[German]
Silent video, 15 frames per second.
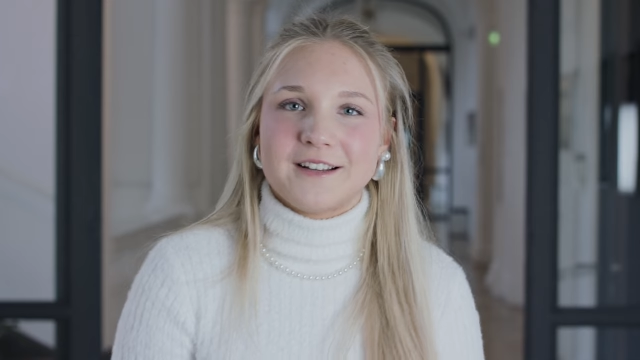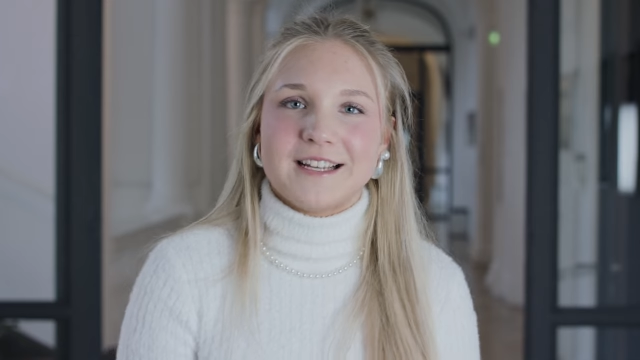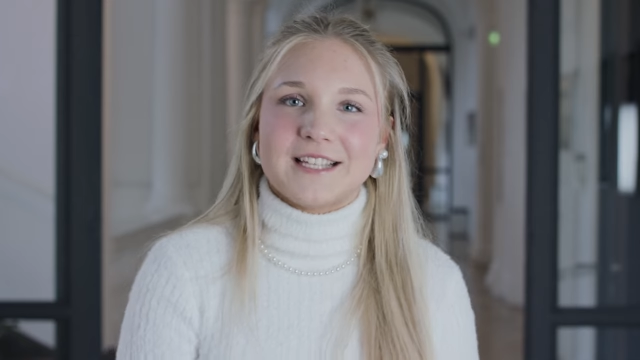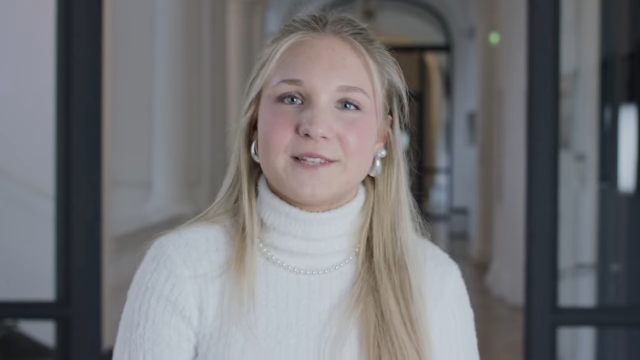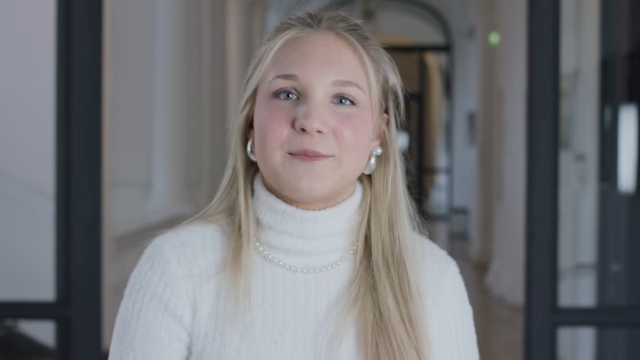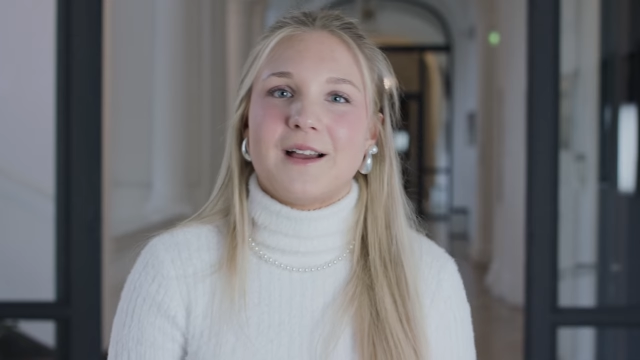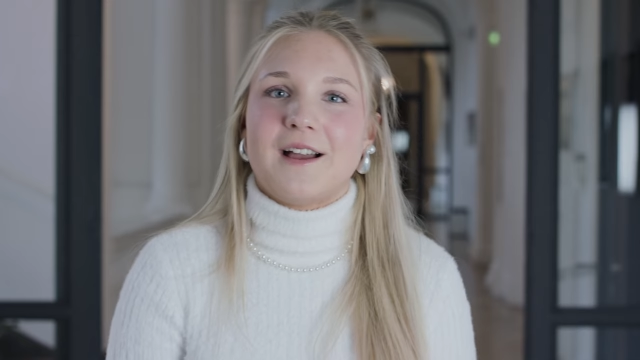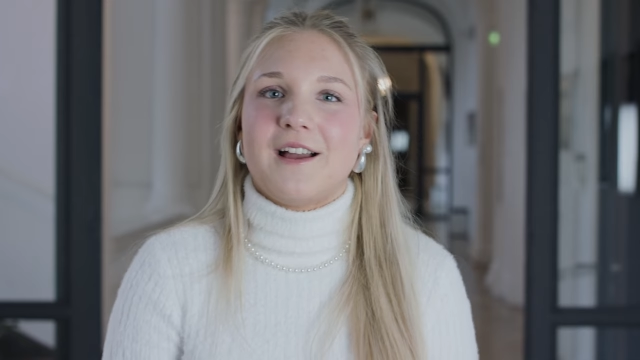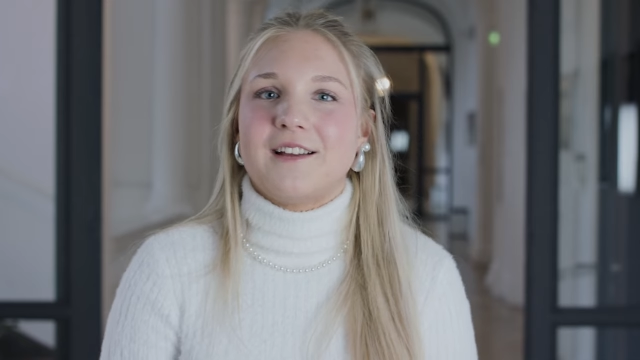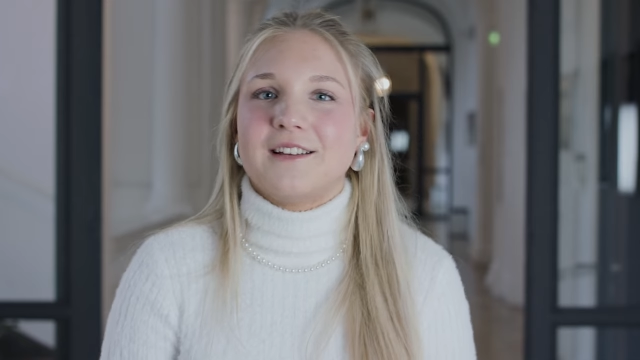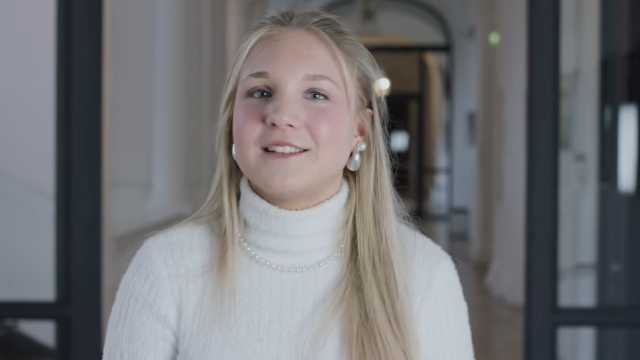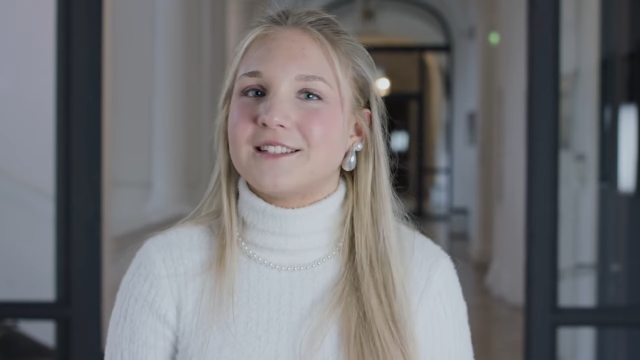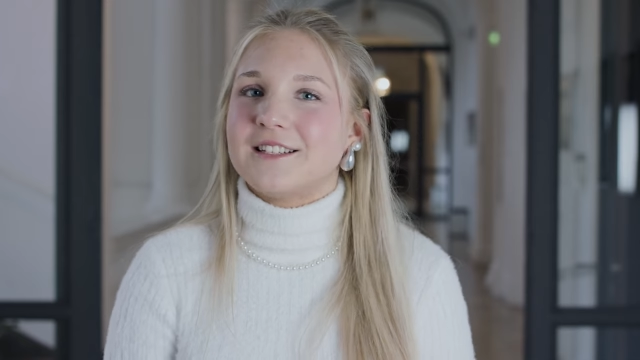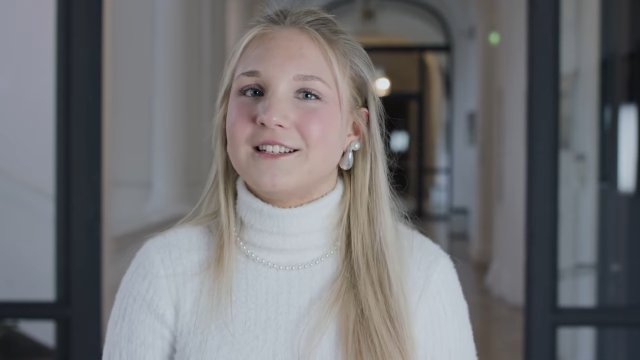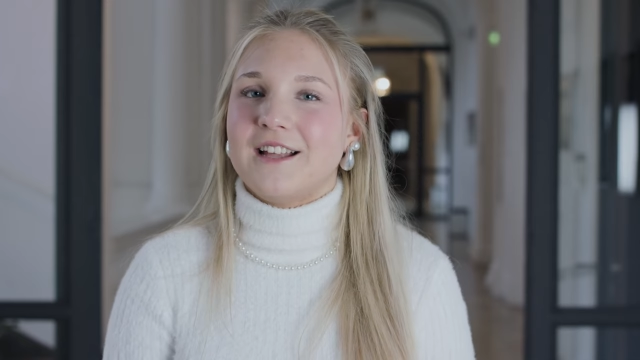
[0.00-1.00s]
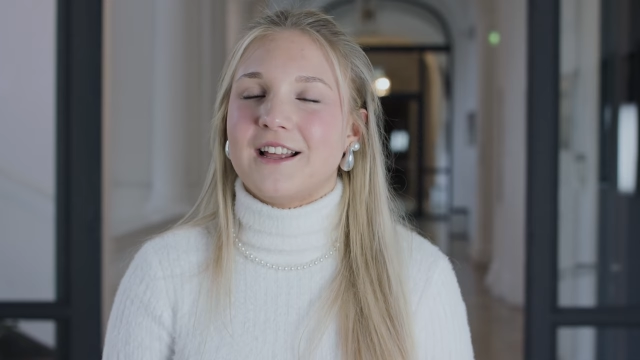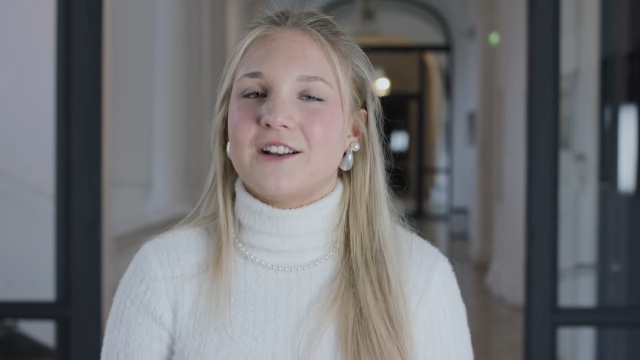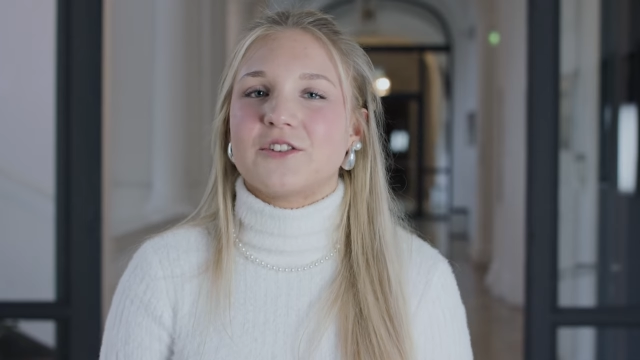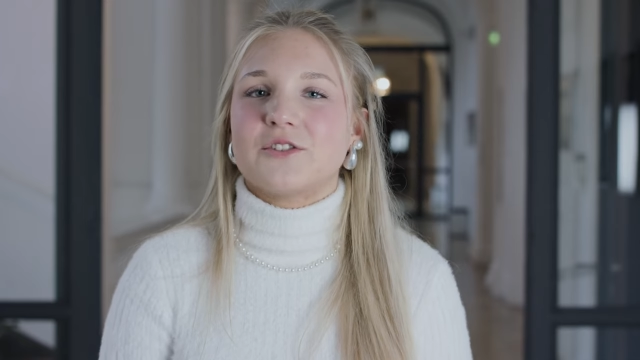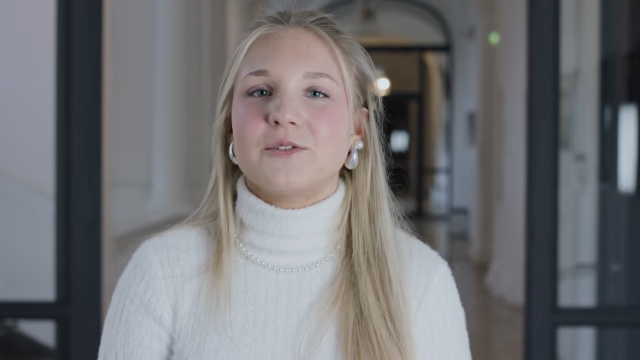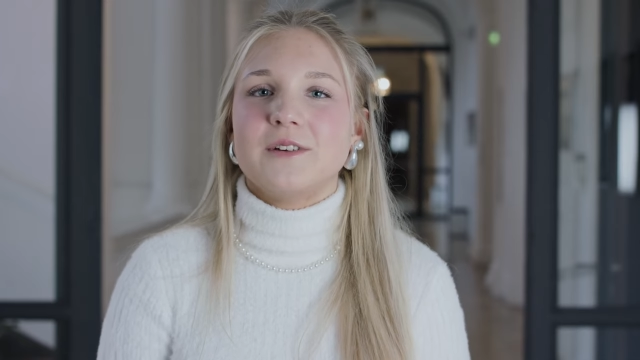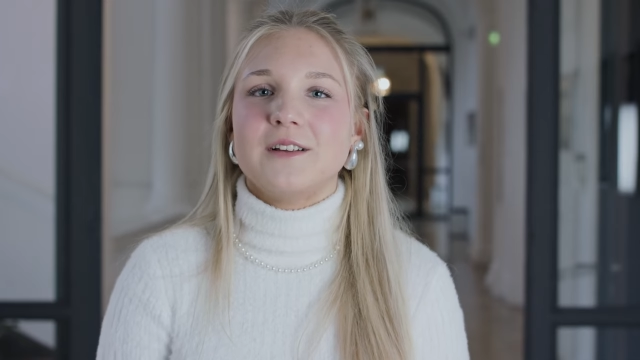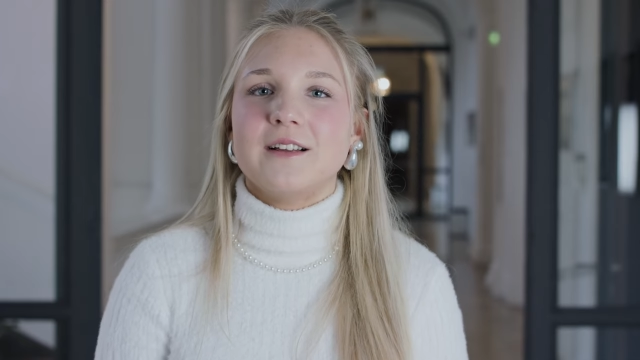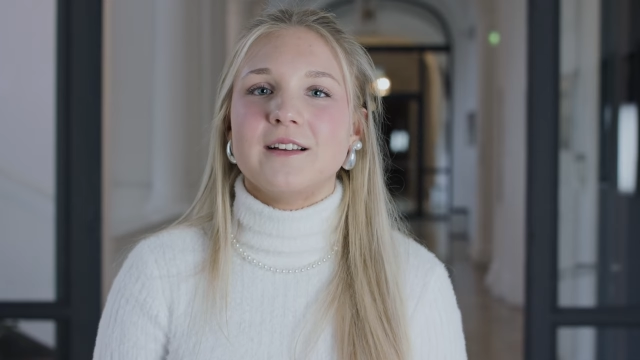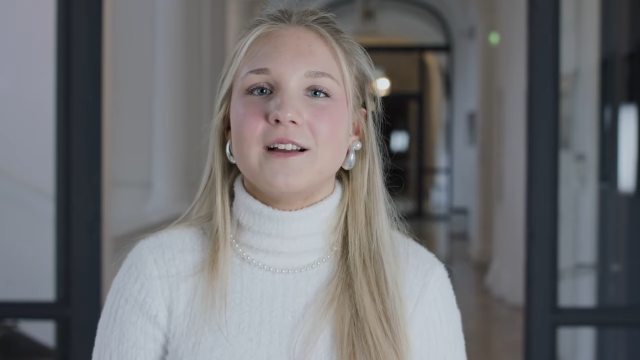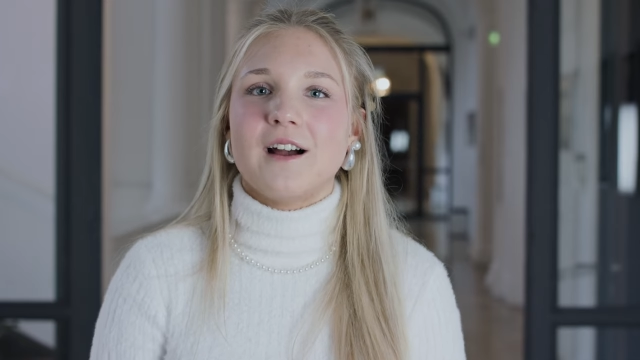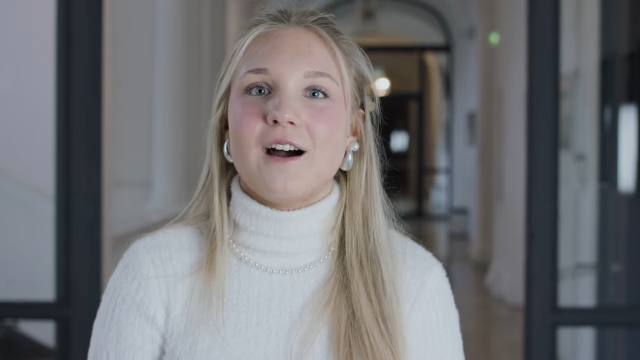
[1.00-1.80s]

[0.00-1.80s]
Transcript: dass man sich in der Schule